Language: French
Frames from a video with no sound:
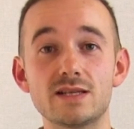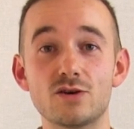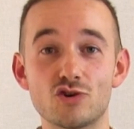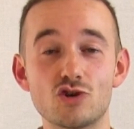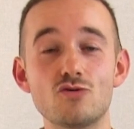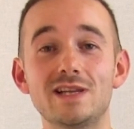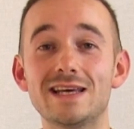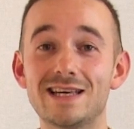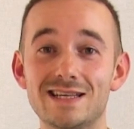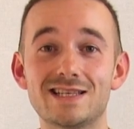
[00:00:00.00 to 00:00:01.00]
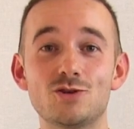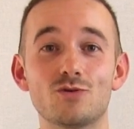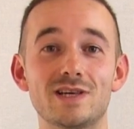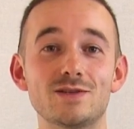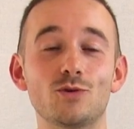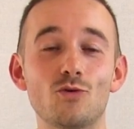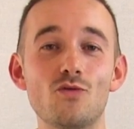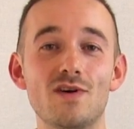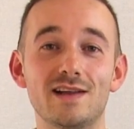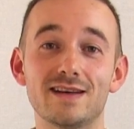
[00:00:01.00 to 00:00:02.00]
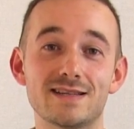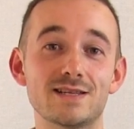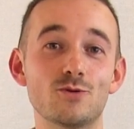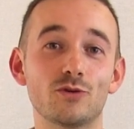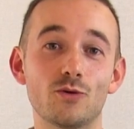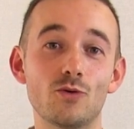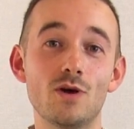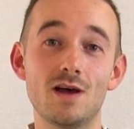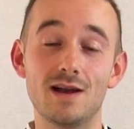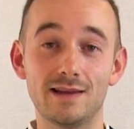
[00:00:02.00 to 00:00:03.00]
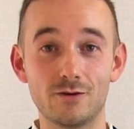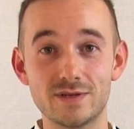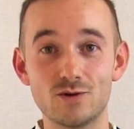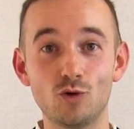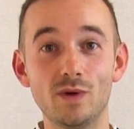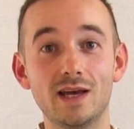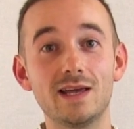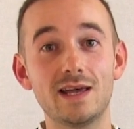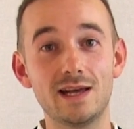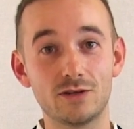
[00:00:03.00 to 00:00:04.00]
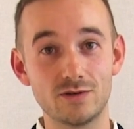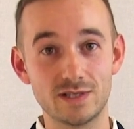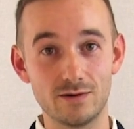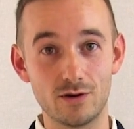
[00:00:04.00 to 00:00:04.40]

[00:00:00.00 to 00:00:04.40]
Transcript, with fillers: des enjeux et des questions qui se trouvent à l'intersection entre la transition numérique et la transition